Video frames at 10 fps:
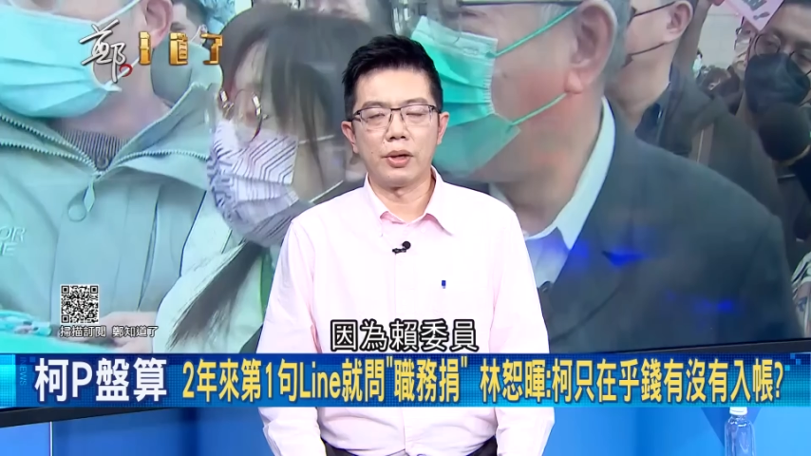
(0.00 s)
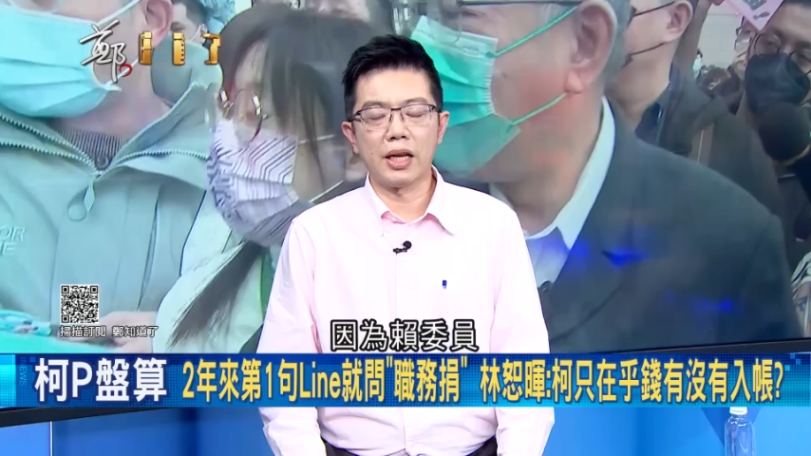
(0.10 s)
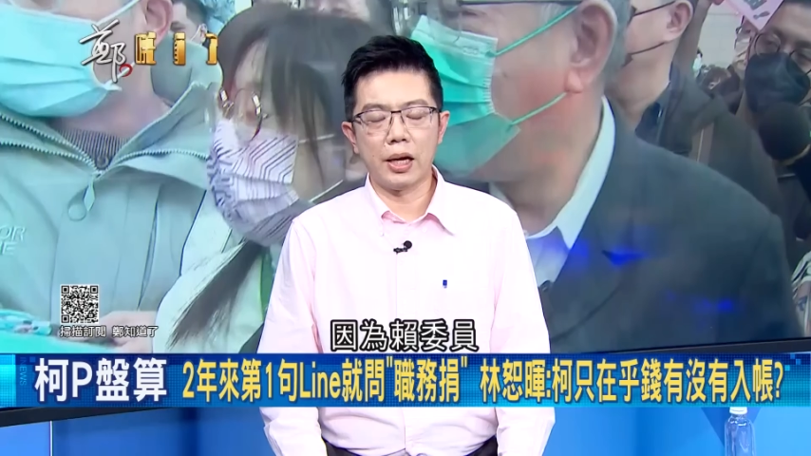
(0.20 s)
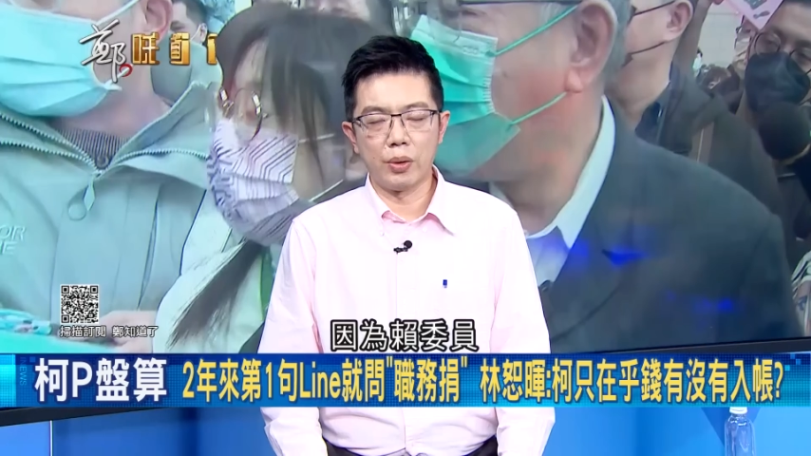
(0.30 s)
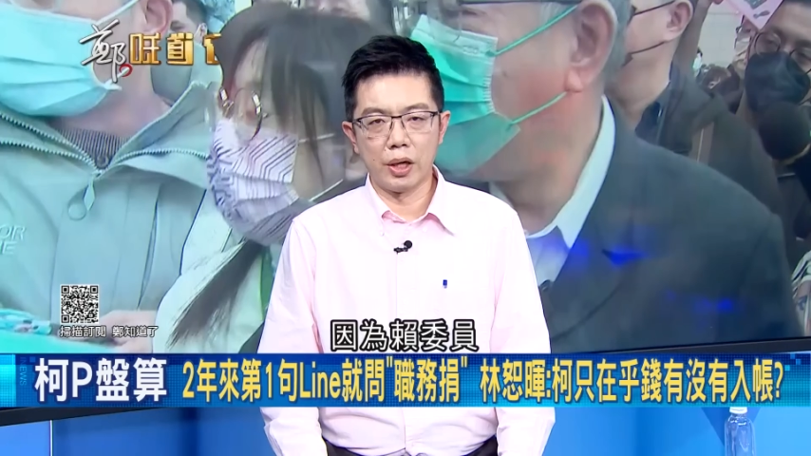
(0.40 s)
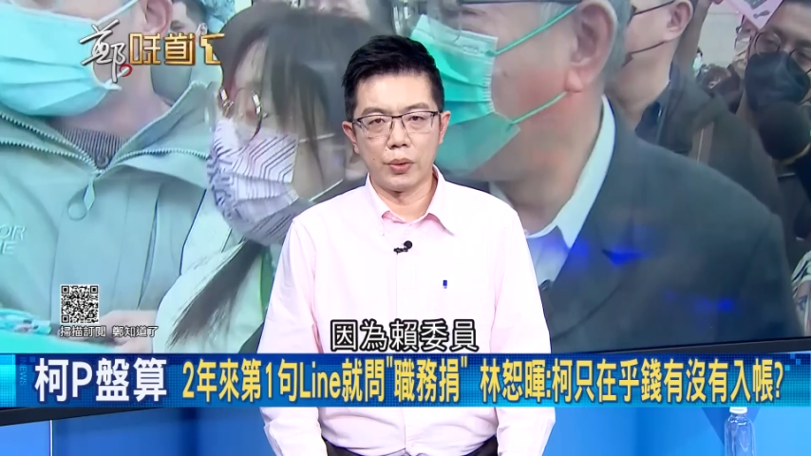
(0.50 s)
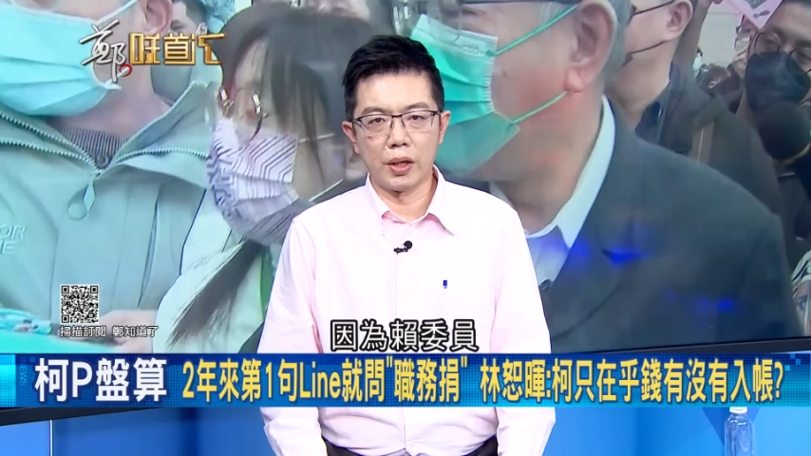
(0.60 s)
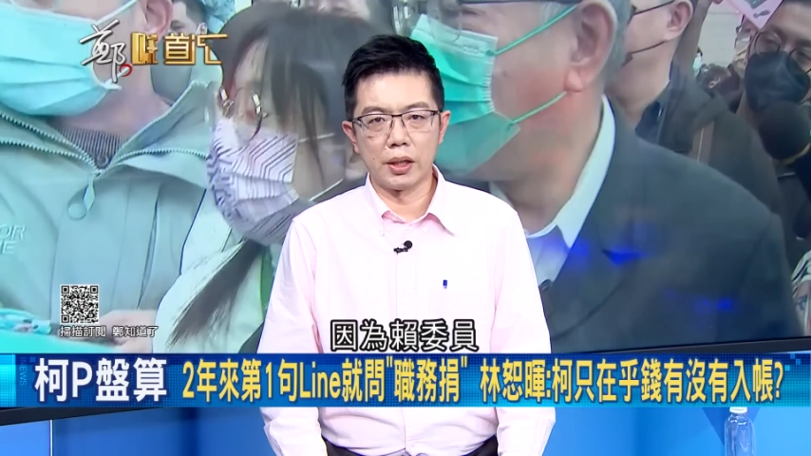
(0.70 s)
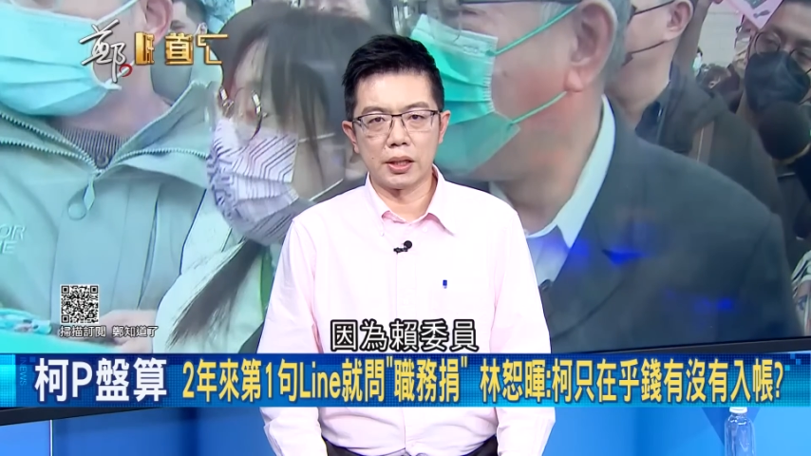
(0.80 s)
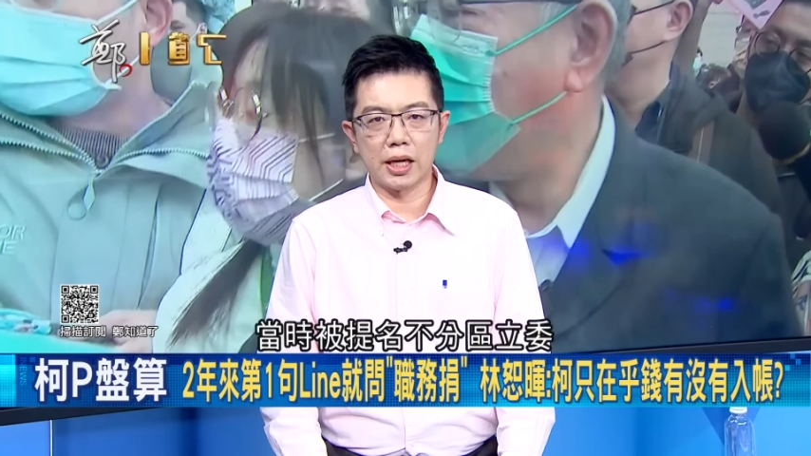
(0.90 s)
为赖委
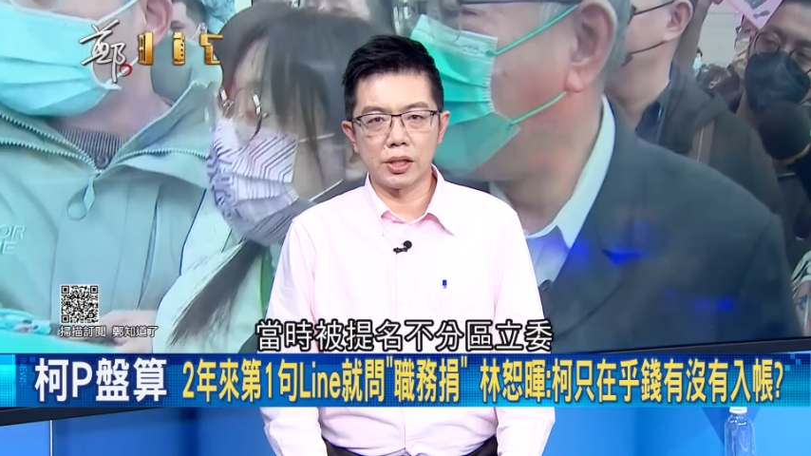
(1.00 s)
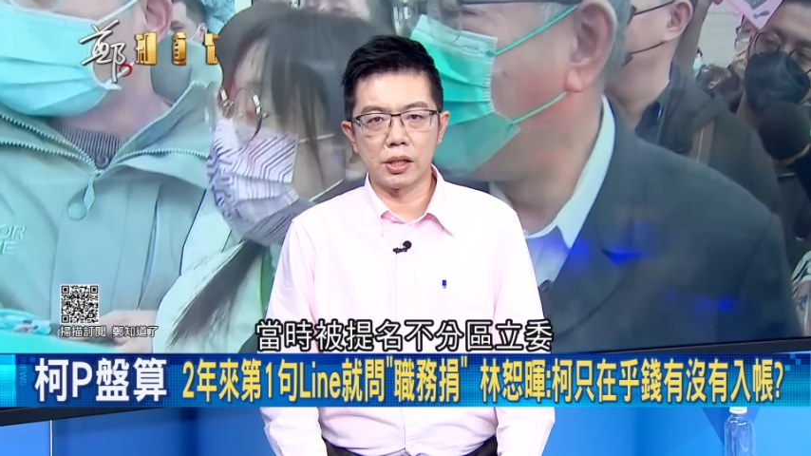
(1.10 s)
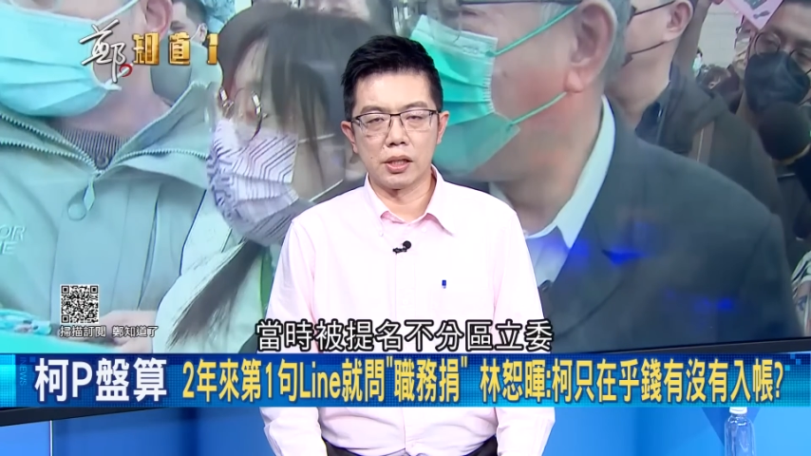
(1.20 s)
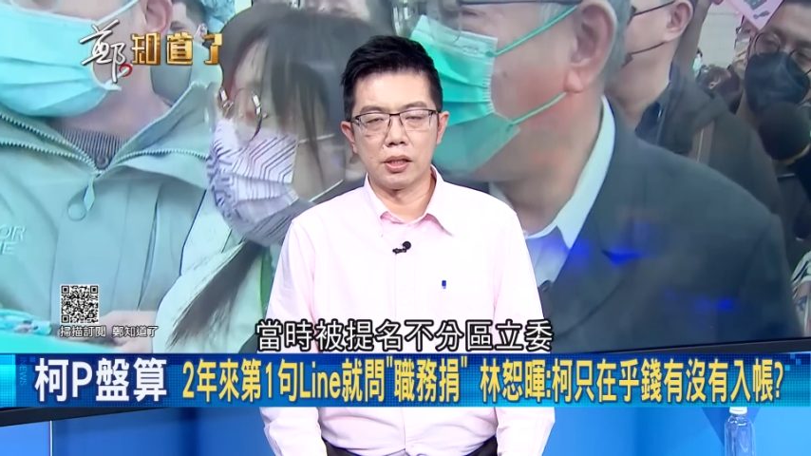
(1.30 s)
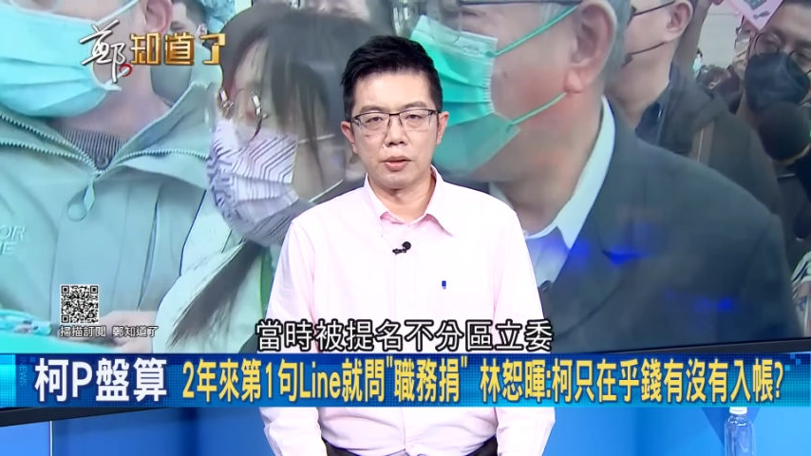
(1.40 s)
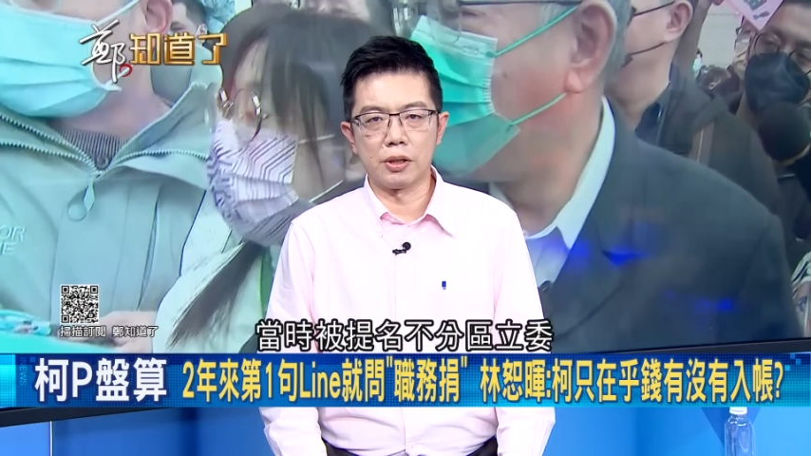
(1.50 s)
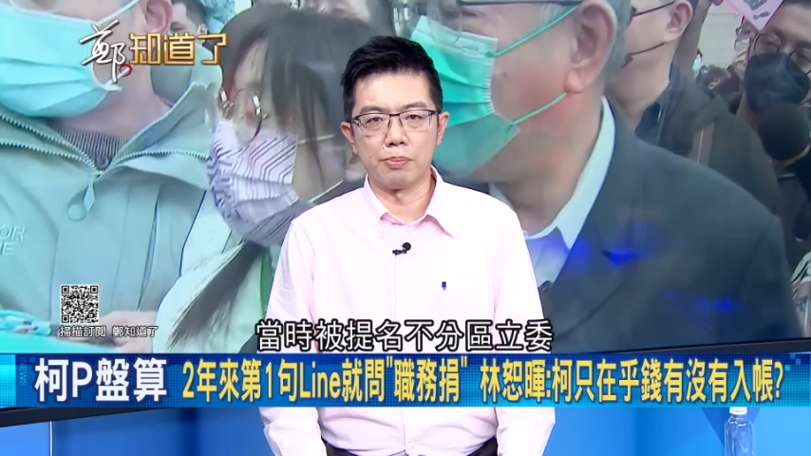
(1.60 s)
员当时